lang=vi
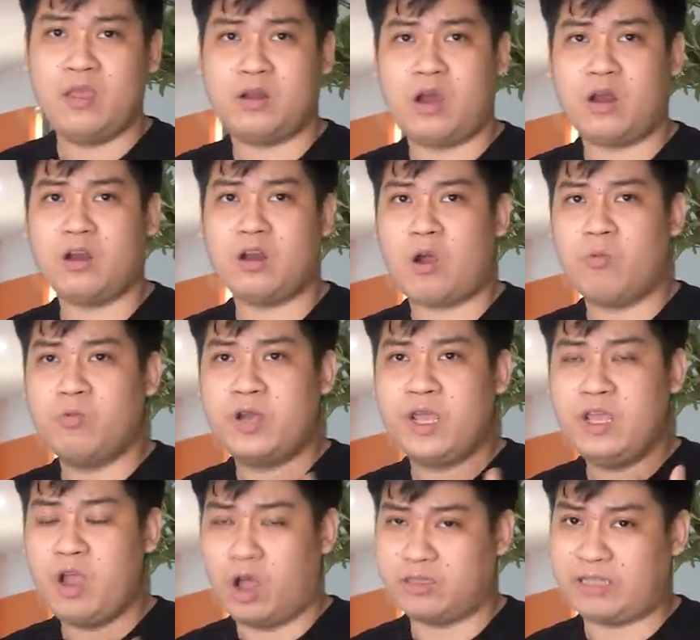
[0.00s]
đó nó không
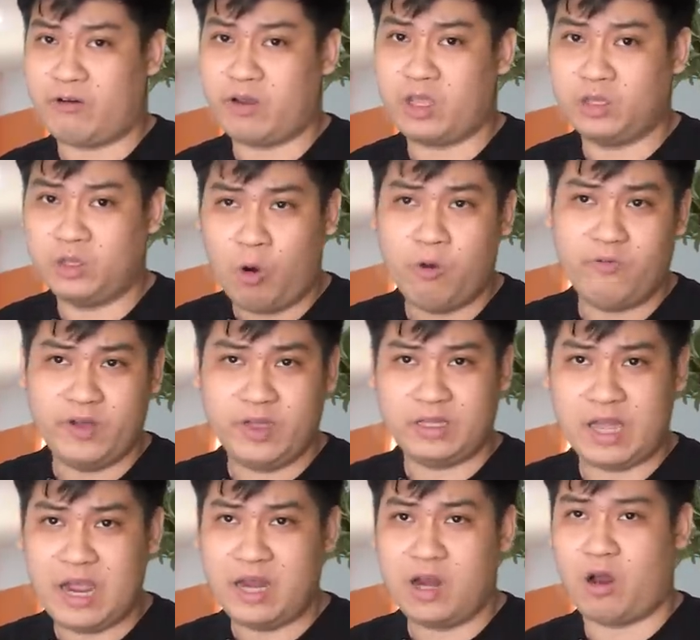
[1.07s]
khiến họ tạo ra doanh thu vì
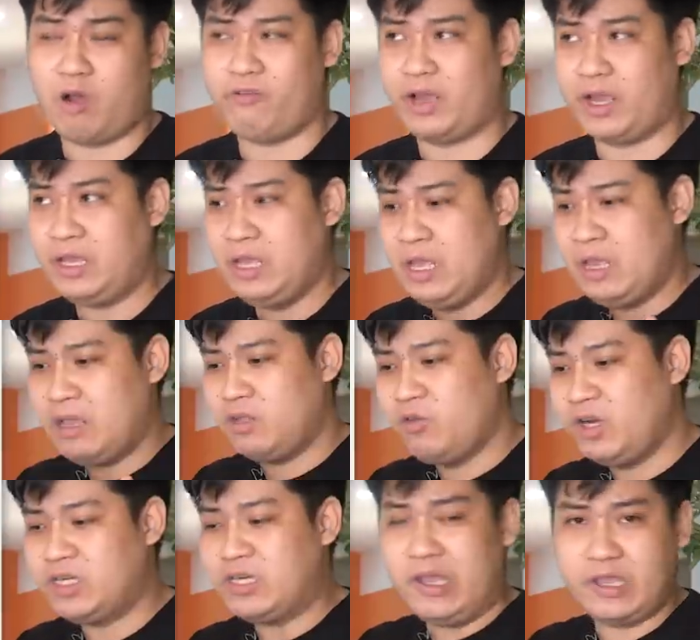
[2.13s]
thế nên họ phải
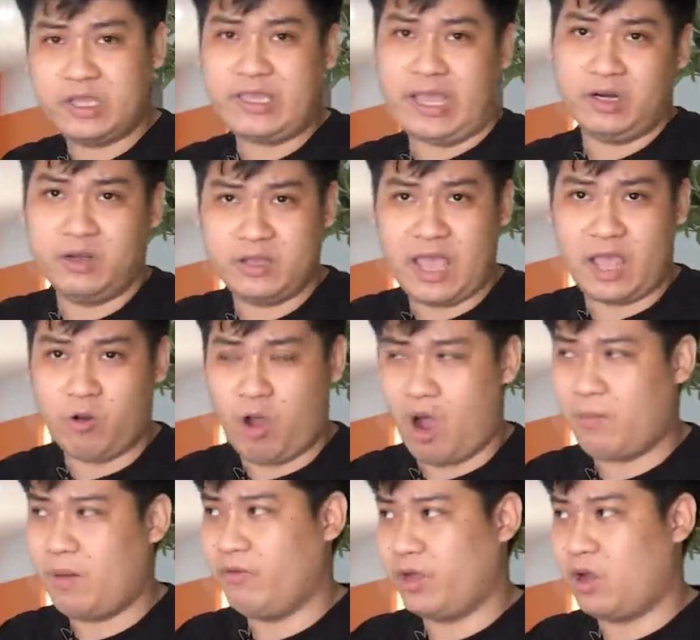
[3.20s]
duy trì cái chặng đường dài của
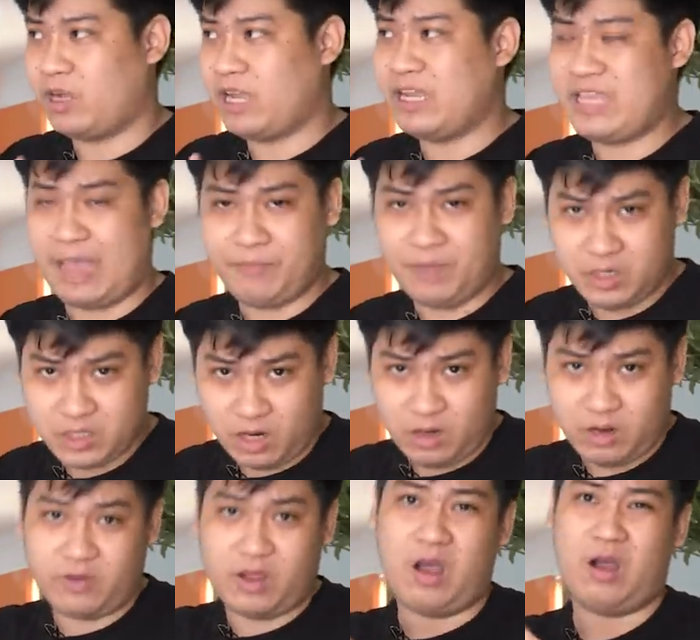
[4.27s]
họ bằng việc họ cắt giảm nhân
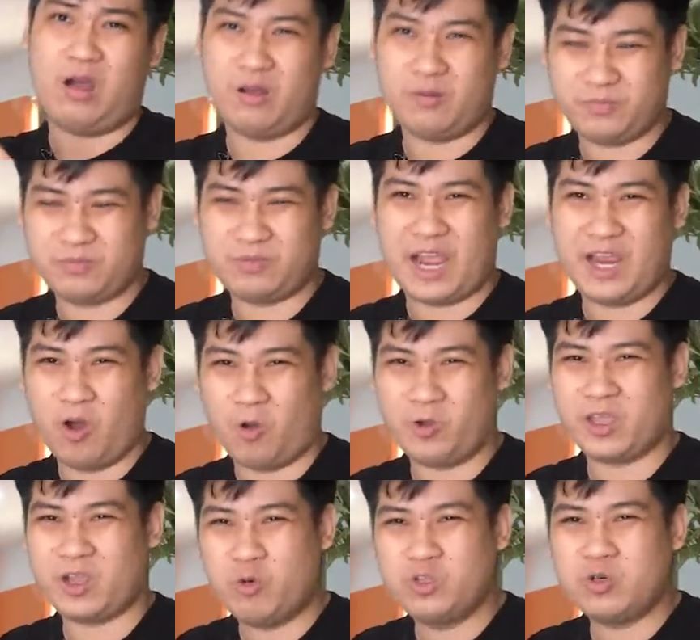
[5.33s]
sự và họ thay đổi
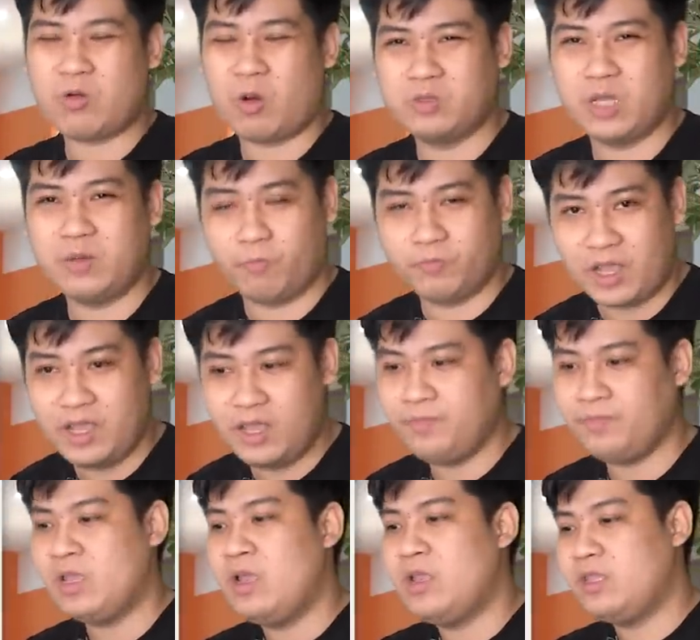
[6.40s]
cái cấu trúc công ty một tí
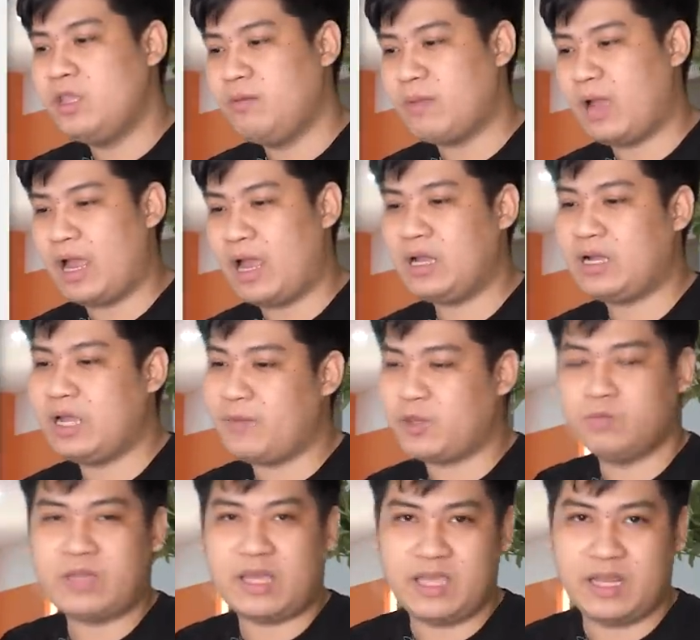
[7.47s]
nhưng mà khi mà
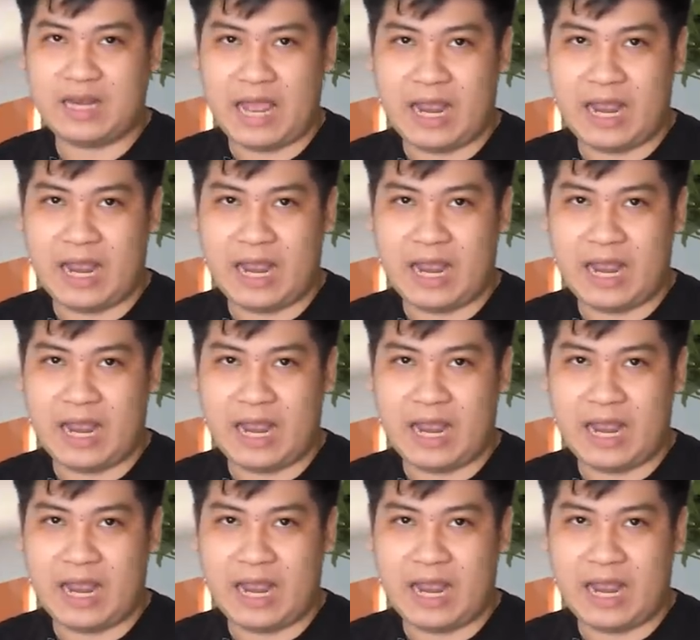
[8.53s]
chúng ta nhìn